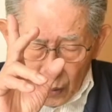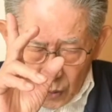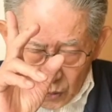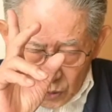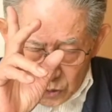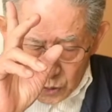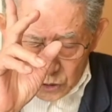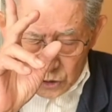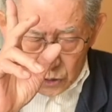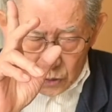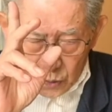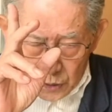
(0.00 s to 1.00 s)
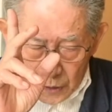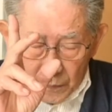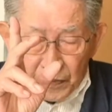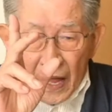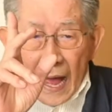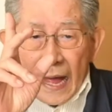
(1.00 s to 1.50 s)
ご承知の通り
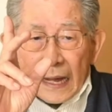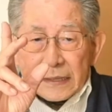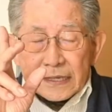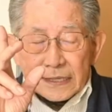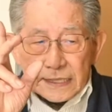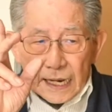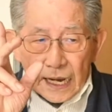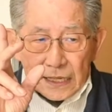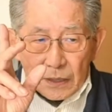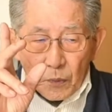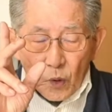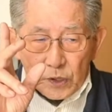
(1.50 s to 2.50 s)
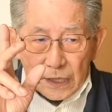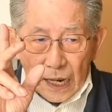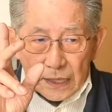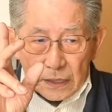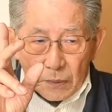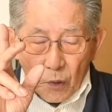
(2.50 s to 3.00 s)
小さな蚊でも大きな
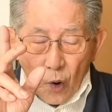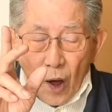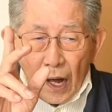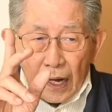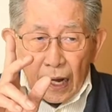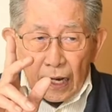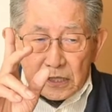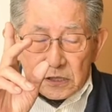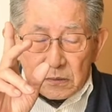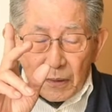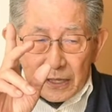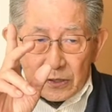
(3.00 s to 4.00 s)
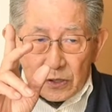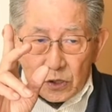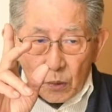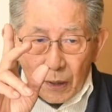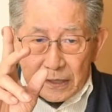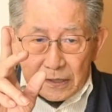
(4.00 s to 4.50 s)
蚊でもガラスの窓に止
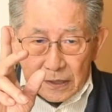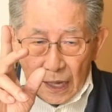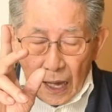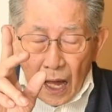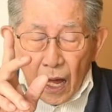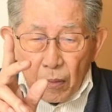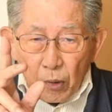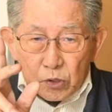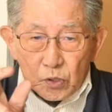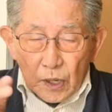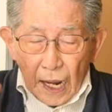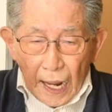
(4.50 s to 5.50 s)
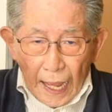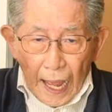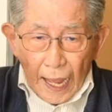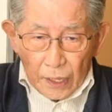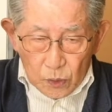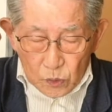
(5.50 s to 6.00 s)
まってもっと中へ
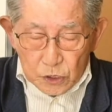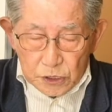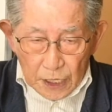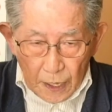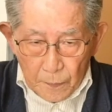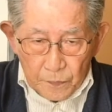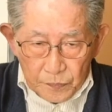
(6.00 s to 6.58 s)
入ろうとしてね、